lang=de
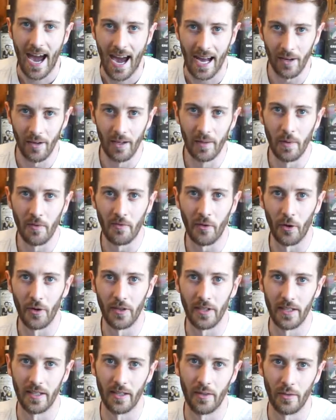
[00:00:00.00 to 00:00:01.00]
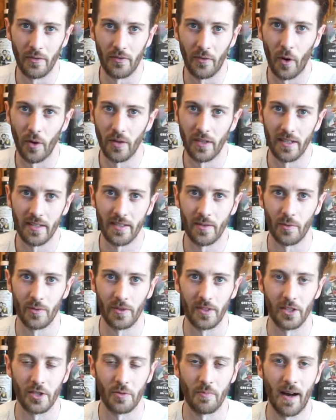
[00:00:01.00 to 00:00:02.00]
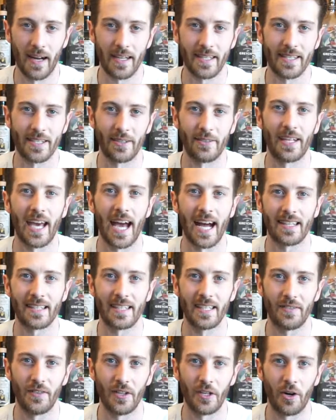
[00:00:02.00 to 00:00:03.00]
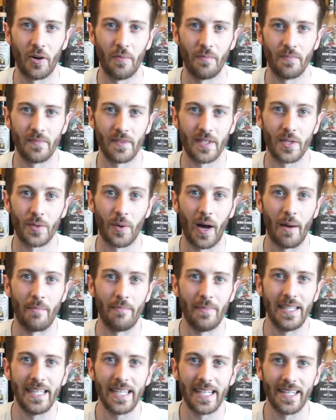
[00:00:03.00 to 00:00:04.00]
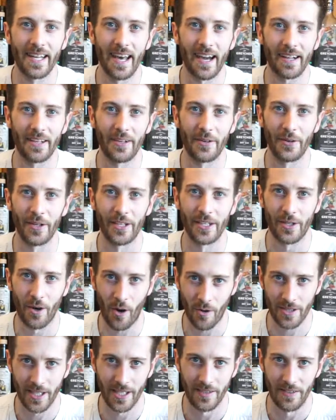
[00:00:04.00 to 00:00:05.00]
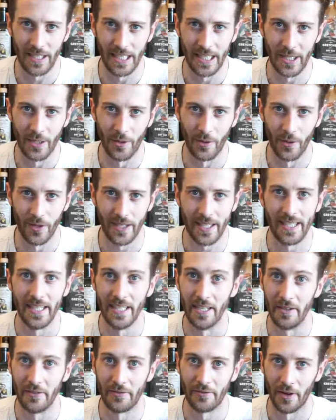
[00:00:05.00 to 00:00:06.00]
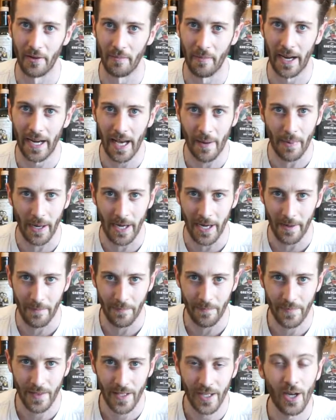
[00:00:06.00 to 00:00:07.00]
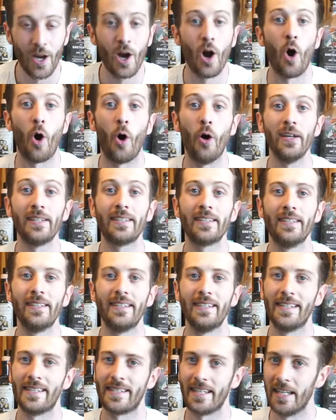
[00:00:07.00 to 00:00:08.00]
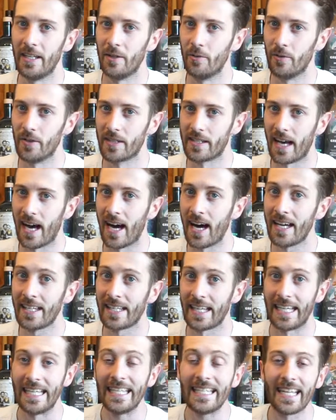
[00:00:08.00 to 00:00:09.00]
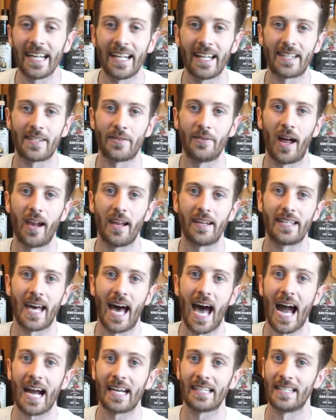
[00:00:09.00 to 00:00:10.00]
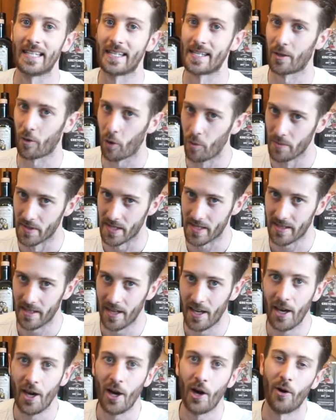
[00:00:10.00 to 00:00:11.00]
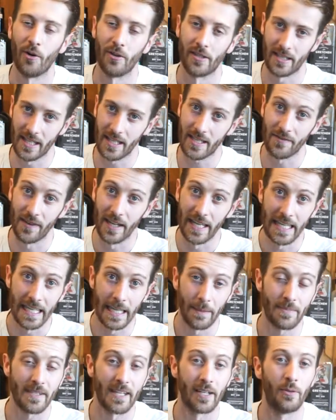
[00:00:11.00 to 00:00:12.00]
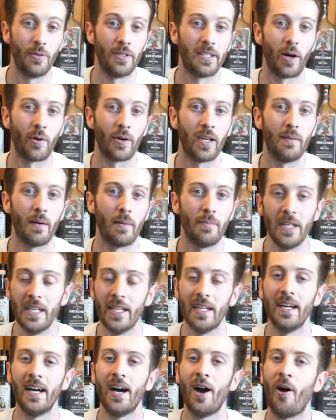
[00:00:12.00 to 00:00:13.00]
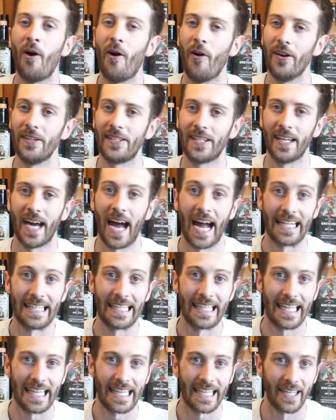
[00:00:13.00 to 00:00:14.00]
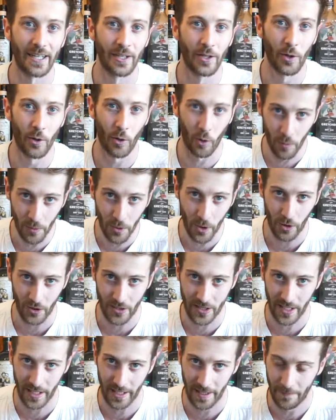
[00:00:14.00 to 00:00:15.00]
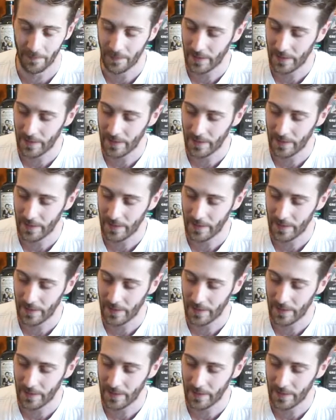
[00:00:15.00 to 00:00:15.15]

Hallo liebe Freundinnen und Freunde des guten Geschmacks und herzlich willkommen zu einem niegelnagelneuen Cocktailvideo hier von meiner Bar. Heute ist in den USA der internationale Tag des Rums und deswegen gibt es natürlich auch hier bei mir heute einen leckeren Rum-Cocktail.